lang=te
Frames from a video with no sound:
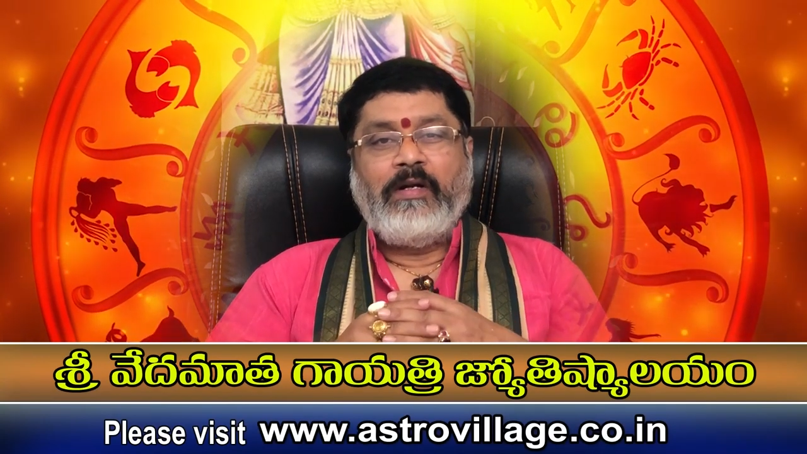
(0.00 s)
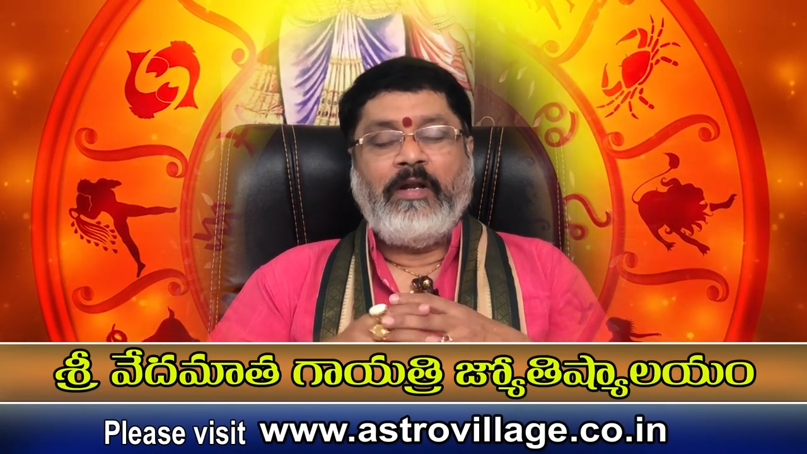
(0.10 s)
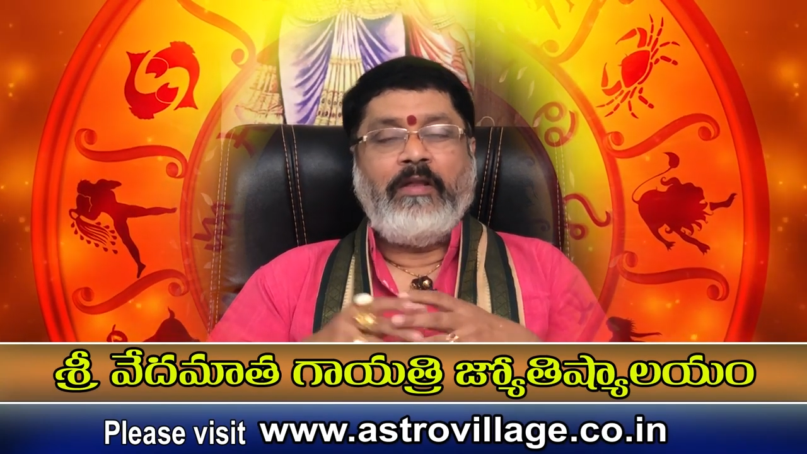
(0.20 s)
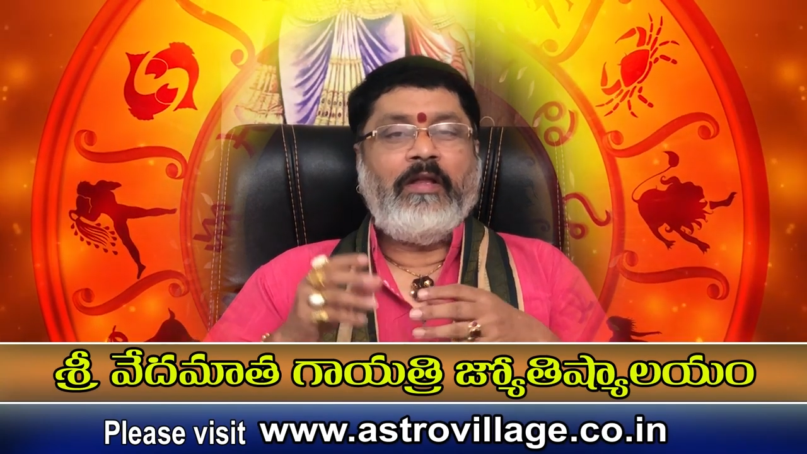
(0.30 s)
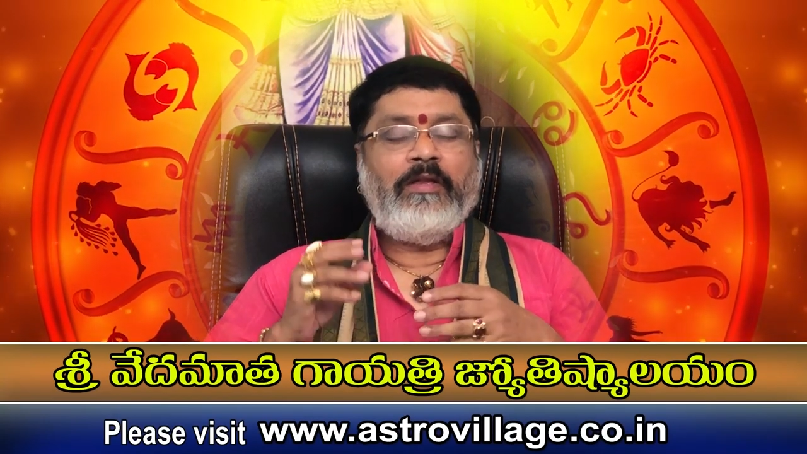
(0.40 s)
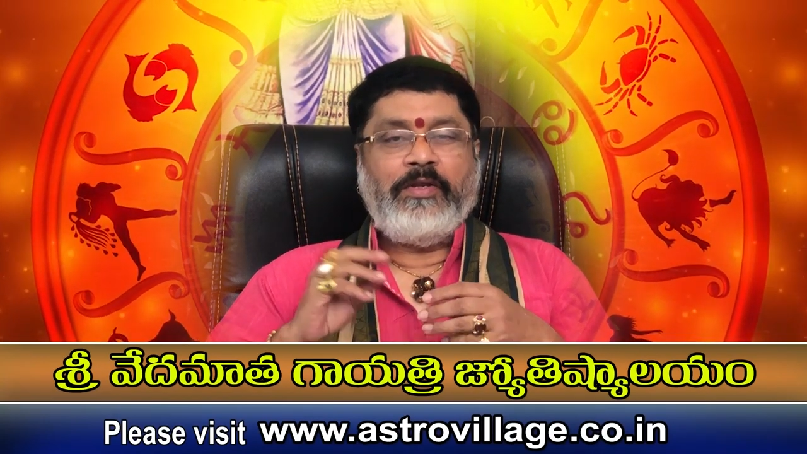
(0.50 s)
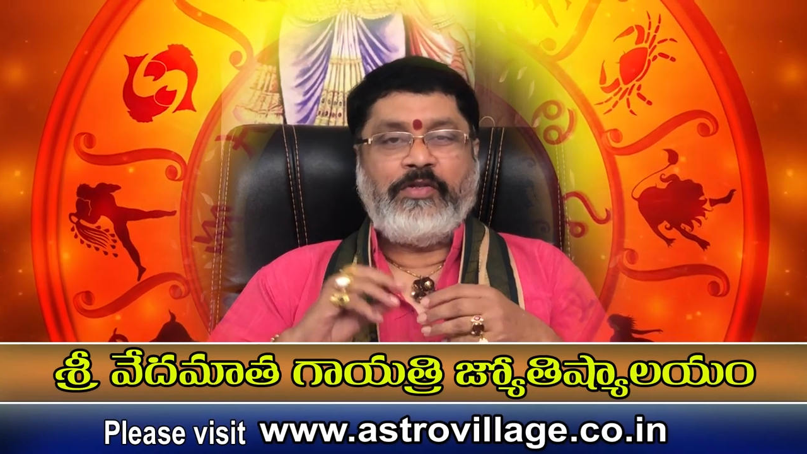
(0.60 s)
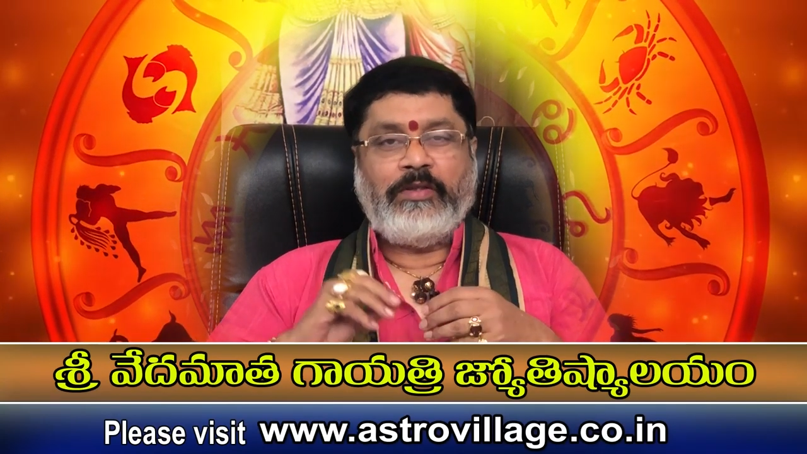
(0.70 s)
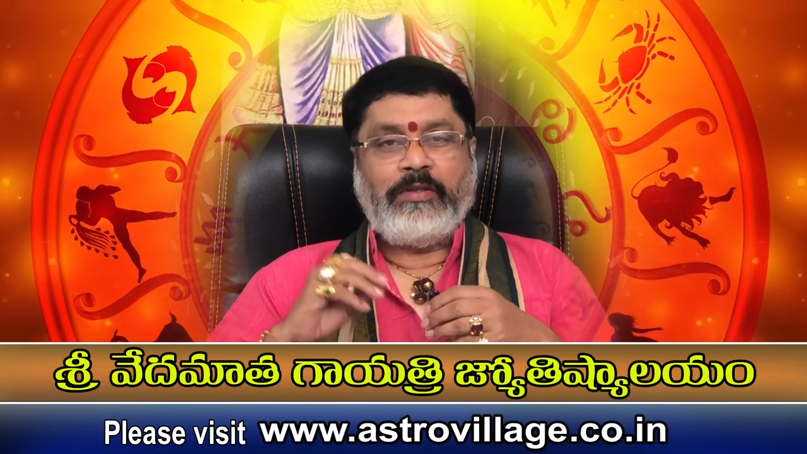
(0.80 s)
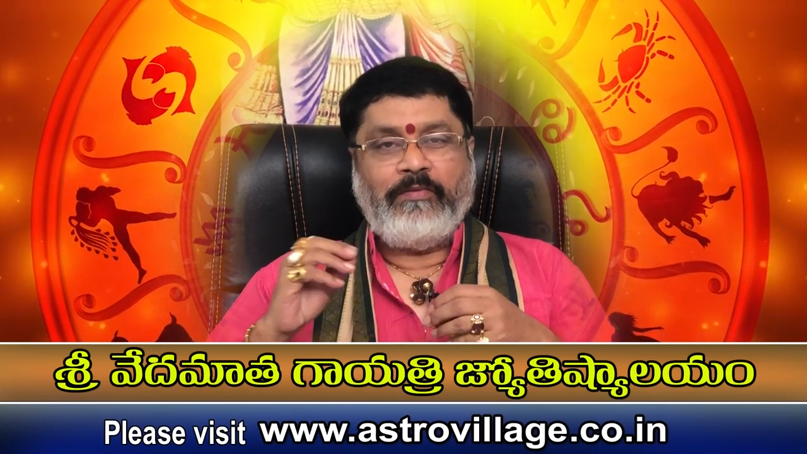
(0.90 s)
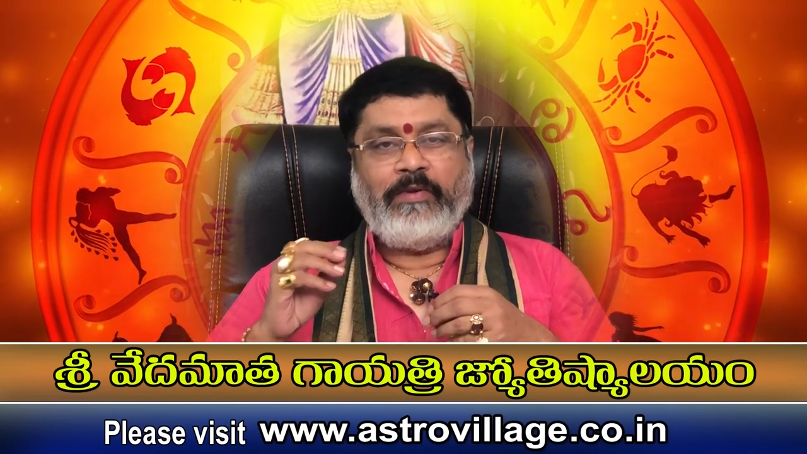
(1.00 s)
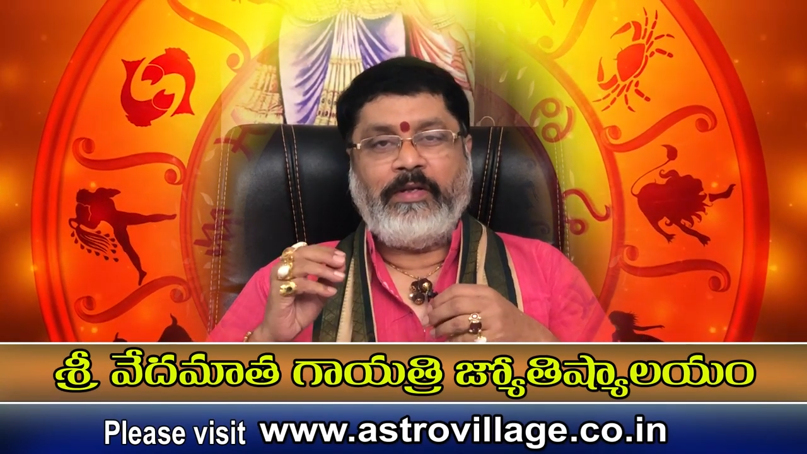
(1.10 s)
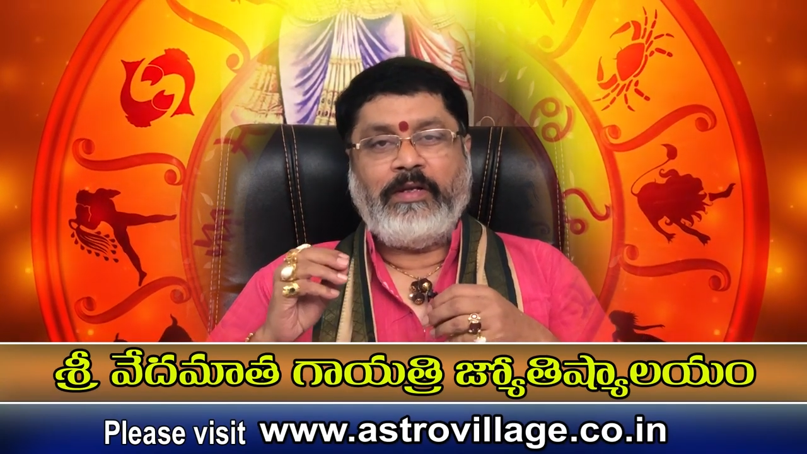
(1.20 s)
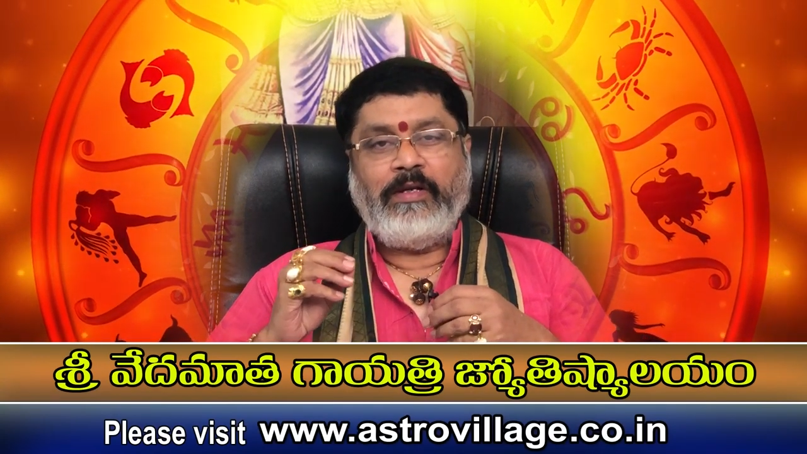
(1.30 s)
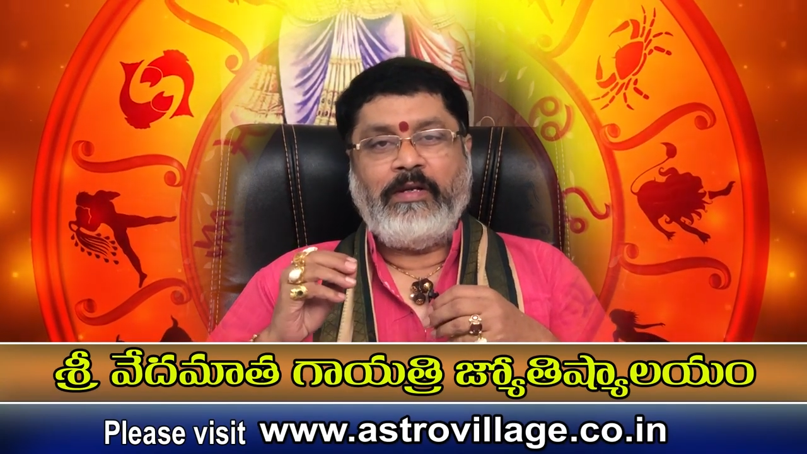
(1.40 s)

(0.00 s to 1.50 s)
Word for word: అనురాధ నక్షత్రం వారికి